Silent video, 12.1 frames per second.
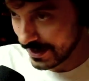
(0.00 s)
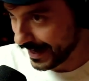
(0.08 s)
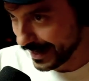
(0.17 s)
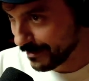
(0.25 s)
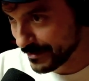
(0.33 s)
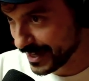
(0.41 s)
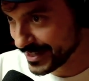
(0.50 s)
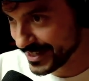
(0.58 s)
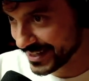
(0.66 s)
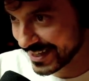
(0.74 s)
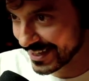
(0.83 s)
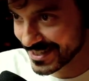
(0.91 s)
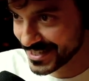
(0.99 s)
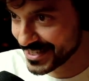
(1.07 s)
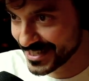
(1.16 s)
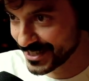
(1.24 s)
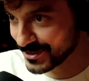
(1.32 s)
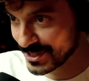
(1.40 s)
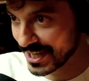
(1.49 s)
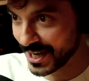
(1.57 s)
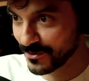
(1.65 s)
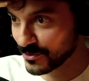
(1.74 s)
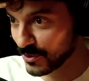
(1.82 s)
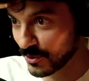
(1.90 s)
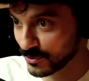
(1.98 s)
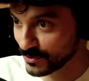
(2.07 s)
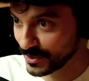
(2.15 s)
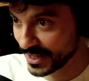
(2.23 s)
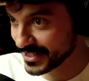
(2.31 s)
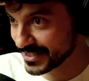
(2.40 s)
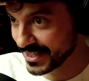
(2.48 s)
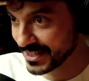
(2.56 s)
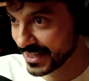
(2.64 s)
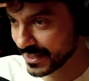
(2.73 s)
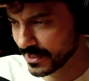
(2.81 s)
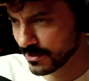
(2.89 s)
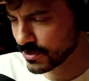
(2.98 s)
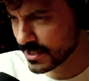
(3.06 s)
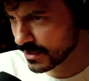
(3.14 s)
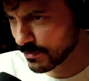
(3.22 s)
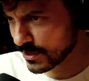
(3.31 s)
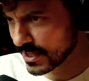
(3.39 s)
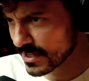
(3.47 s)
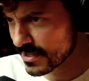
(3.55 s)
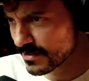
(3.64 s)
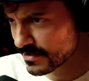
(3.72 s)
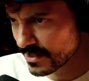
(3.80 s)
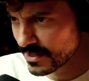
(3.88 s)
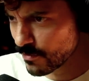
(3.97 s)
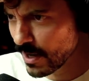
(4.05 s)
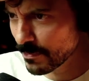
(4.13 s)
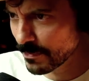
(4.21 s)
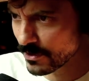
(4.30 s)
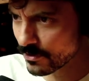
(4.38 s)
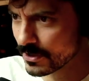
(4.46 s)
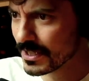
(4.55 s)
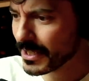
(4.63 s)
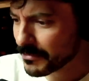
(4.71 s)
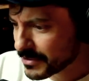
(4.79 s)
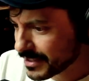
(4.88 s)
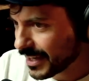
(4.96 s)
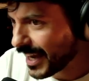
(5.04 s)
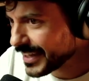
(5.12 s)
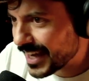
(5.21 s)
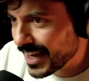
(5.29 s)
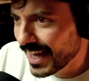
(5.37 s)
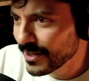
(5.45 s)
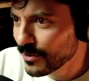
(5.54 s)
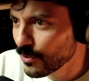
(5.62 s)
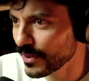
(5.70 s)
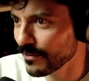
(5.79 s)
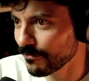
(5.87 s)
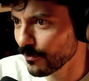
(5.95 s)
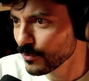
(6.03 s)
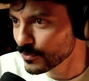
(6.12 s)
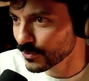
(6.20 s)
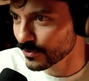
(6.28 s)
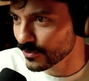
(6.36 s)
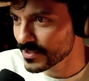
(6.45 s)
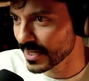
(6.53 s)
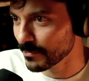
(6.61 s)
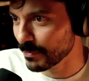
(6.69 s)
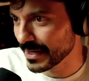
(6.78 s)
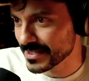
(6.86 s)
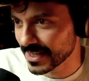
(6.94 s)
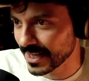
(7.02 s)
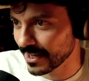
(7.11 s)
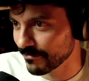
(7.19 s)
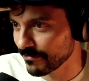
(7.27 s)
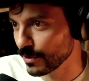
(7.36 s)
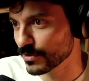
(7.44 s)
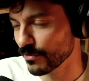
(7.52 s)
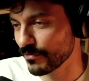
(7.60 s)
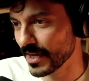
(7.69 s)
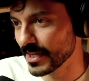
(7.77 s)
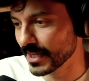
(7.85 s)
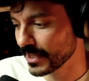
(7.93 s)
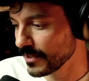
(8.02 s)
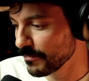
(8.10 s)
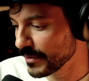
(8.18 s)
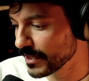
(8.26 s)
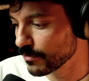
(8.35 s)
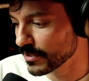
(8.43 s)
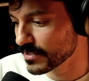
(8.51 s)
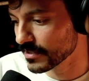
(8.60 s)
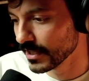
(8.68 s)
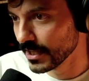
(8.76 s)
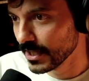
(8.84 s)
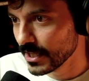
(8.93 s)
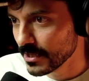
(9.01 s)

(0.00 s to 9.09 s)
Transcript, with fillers: la cambian y cada seis años llega uno con una distinta, que no tiene por qué ser igual, pero pues, que haya algo de fondo, ¿no? O sea, parece que la filosofía de aquí en México es